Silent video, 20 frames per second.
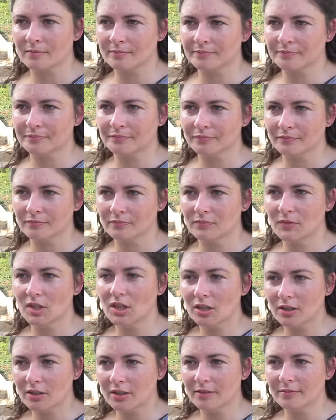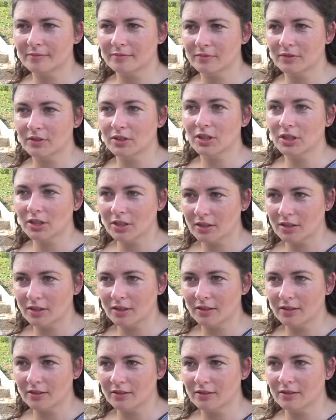problem ze żmijami, Nigdy, to nigdy,
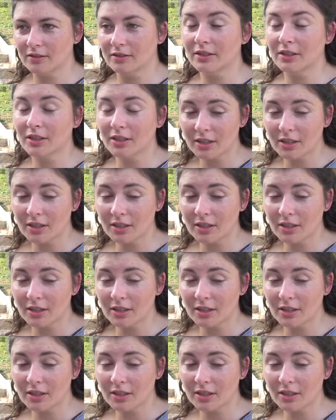nie zdecydowała.